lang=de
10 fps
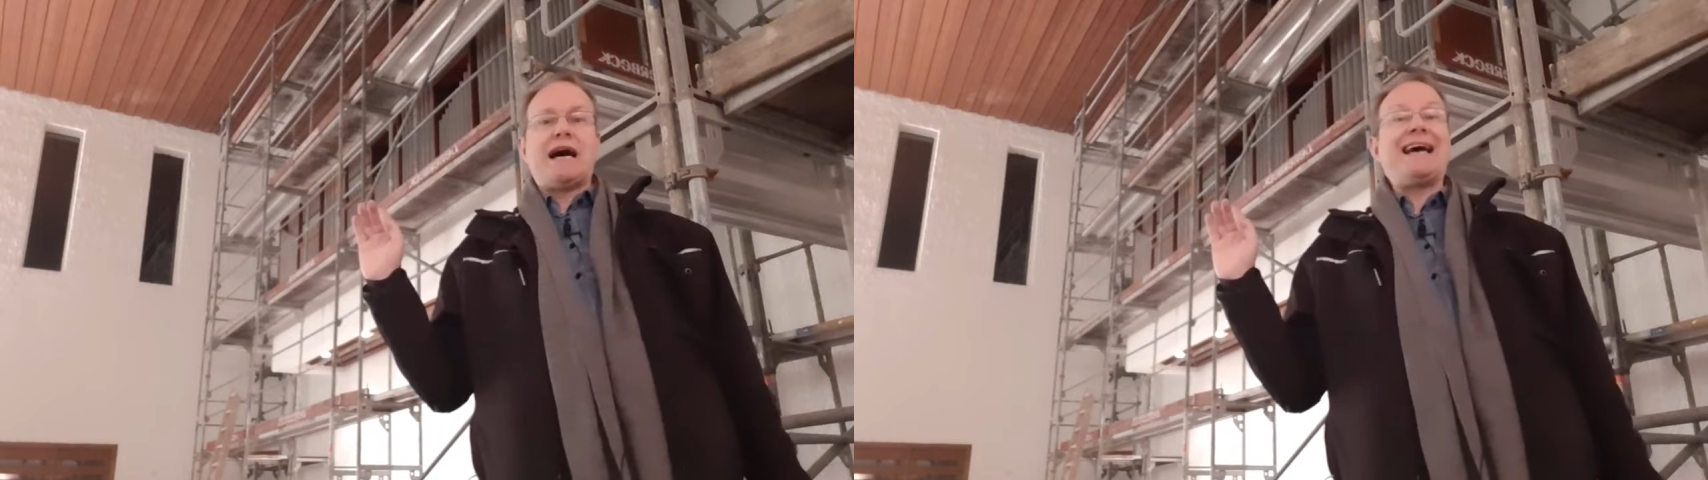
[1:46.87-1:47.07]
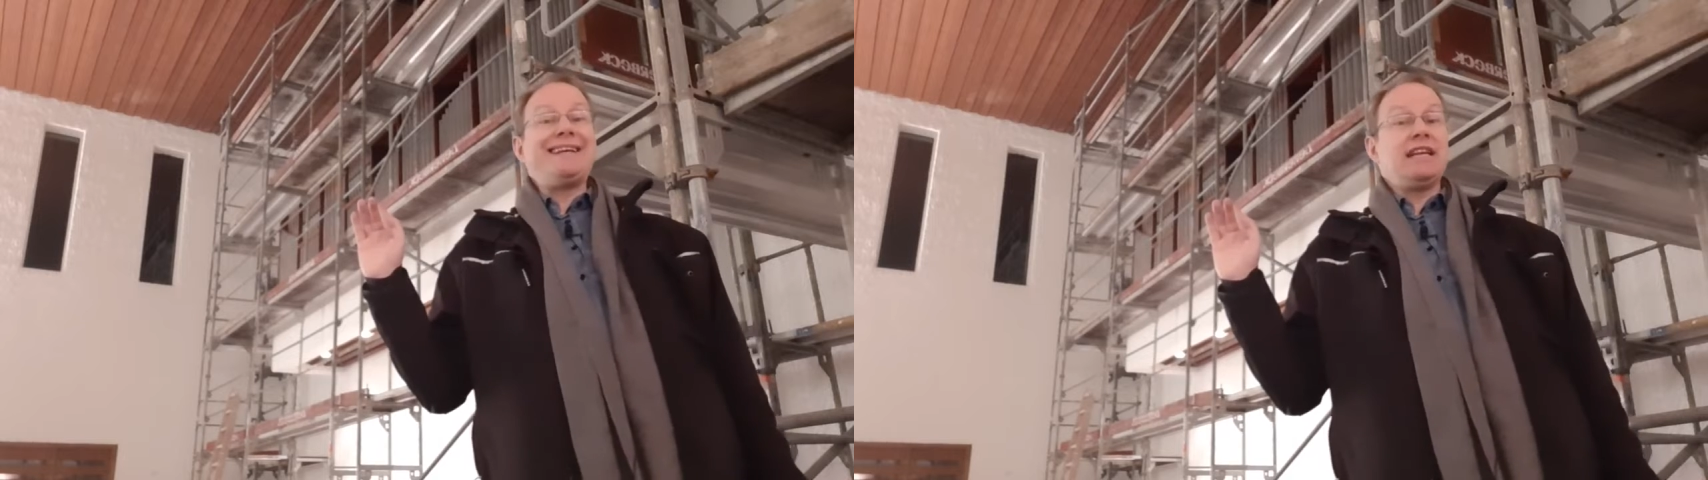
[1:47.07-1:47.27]

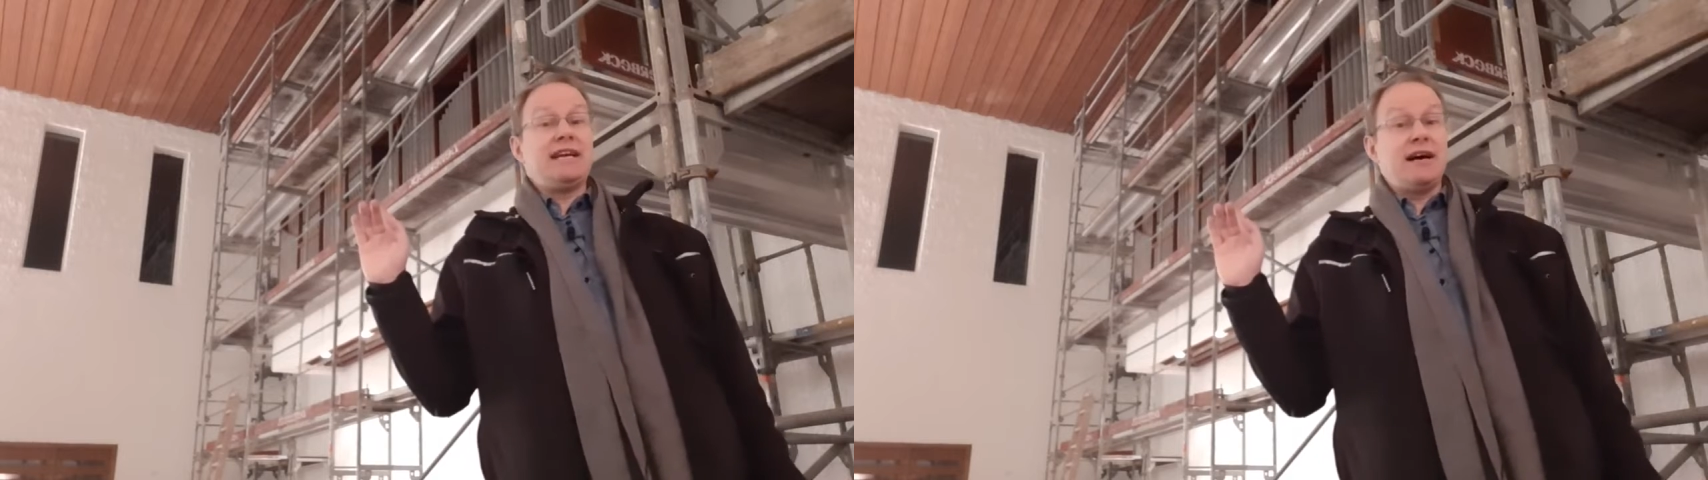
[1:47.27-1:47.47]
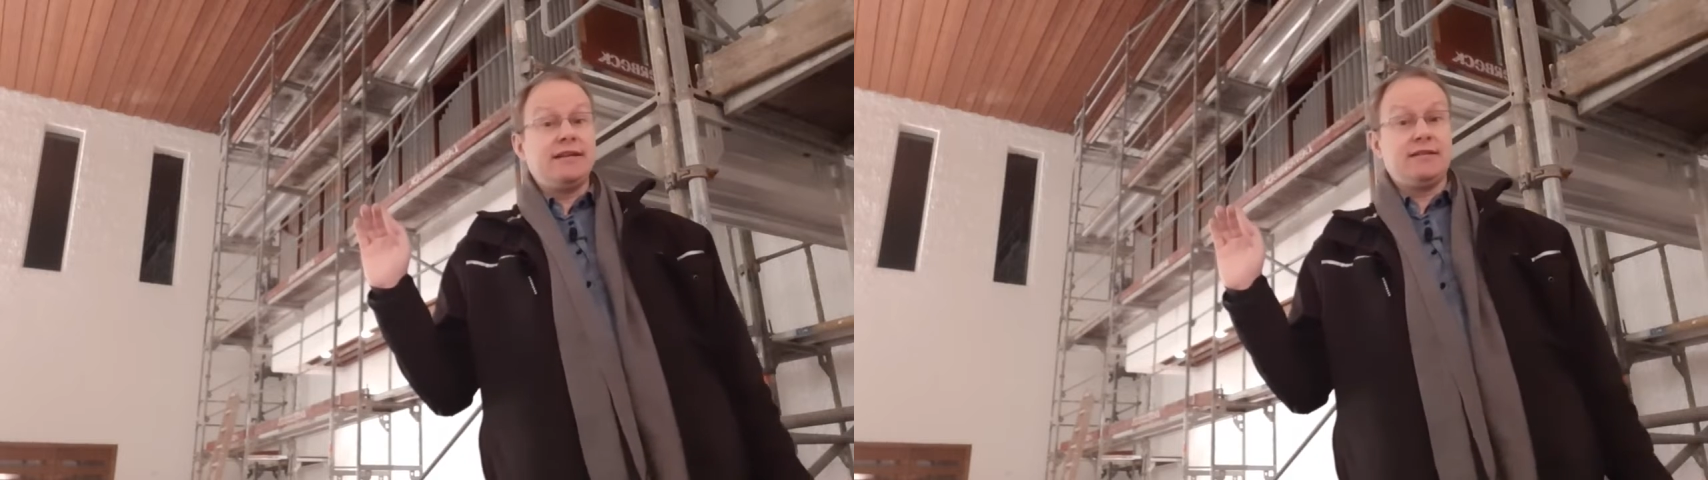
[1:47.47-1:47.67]
eigentlich
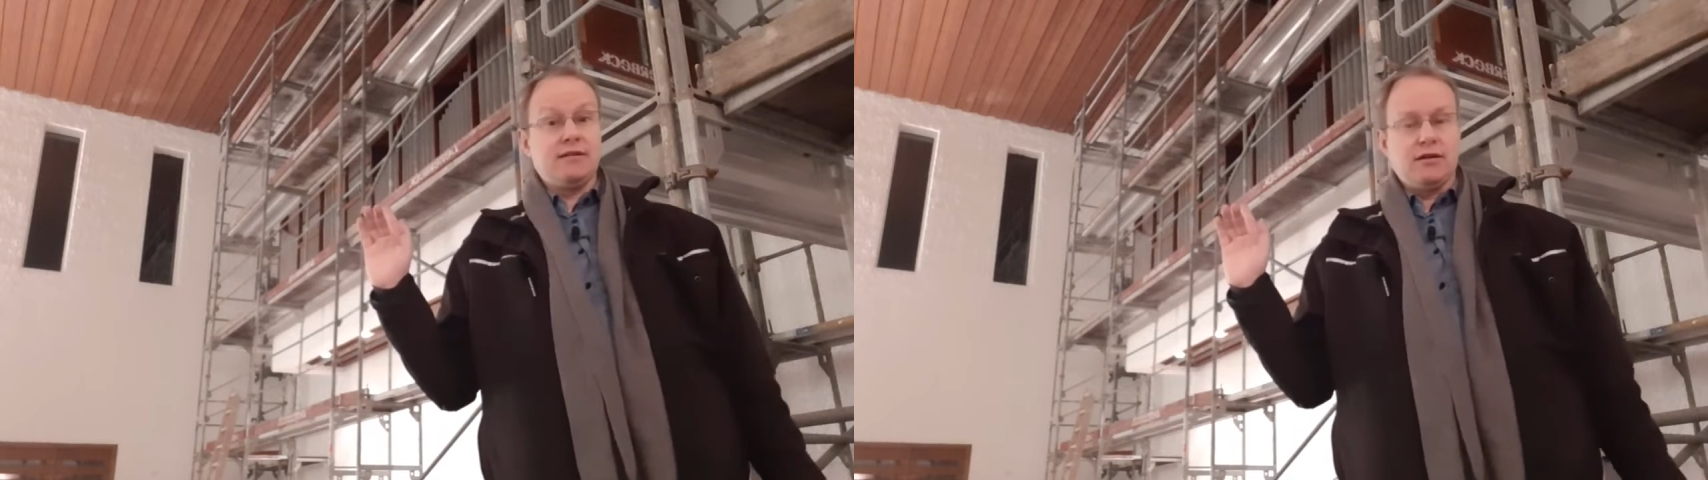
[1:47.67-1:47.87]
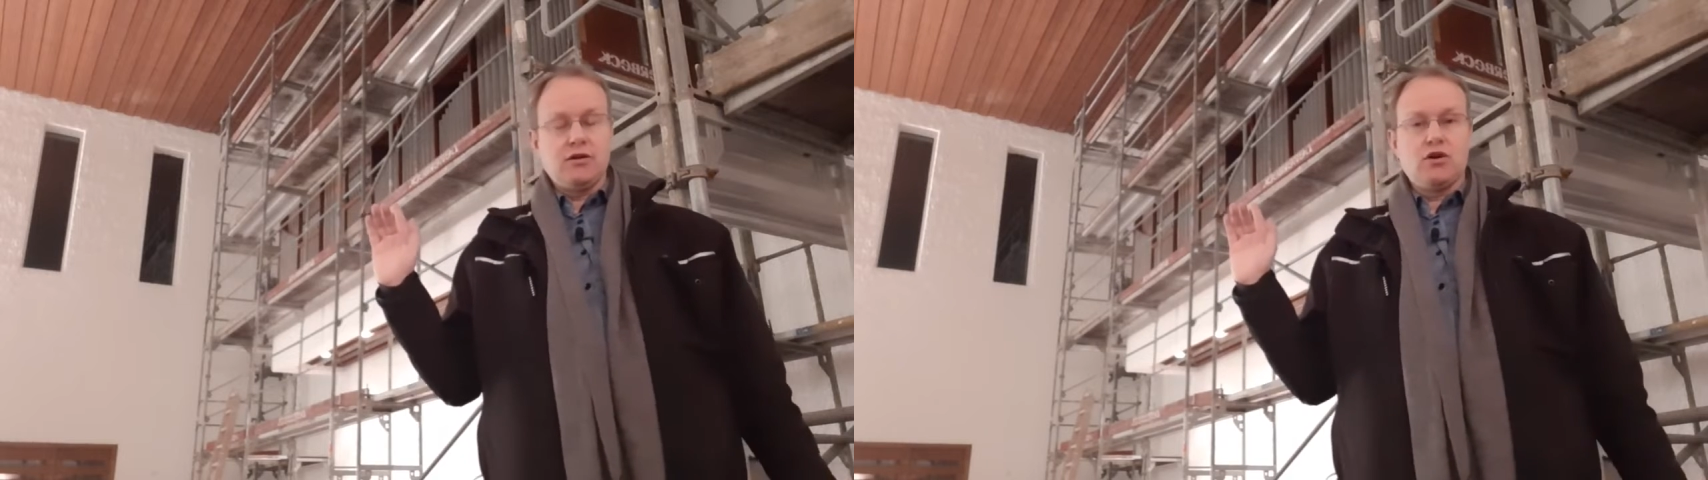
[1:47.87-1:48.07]
gar nicht
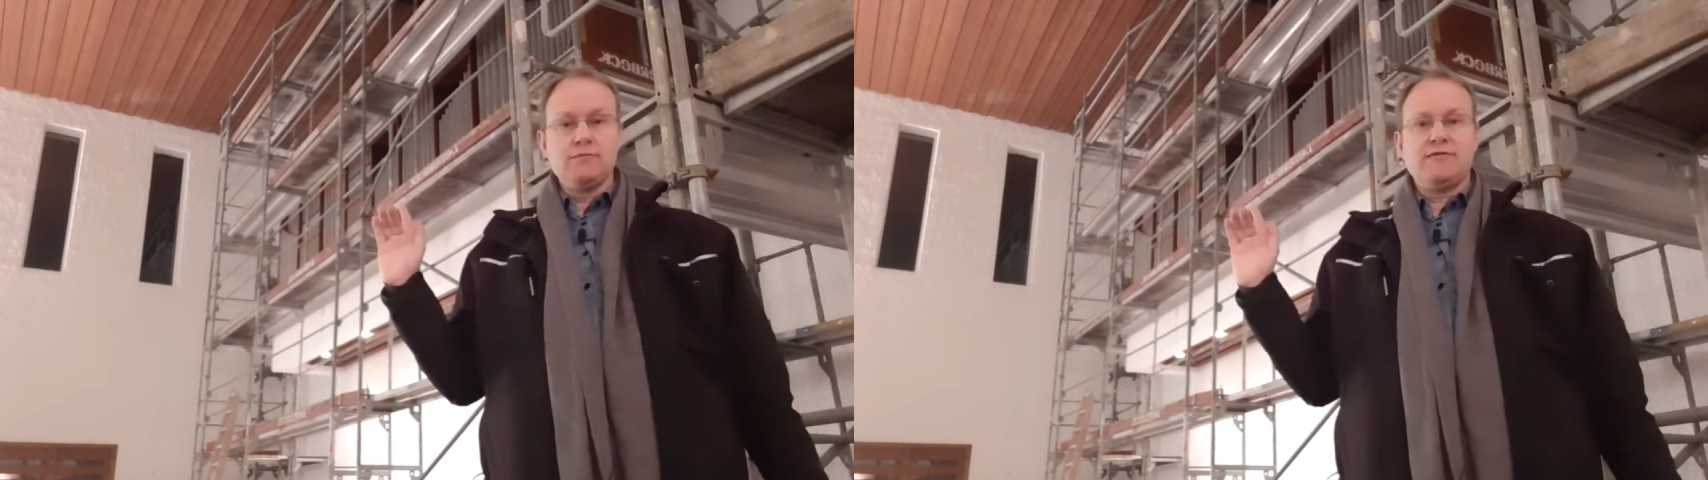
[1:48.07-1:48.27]
rankommt,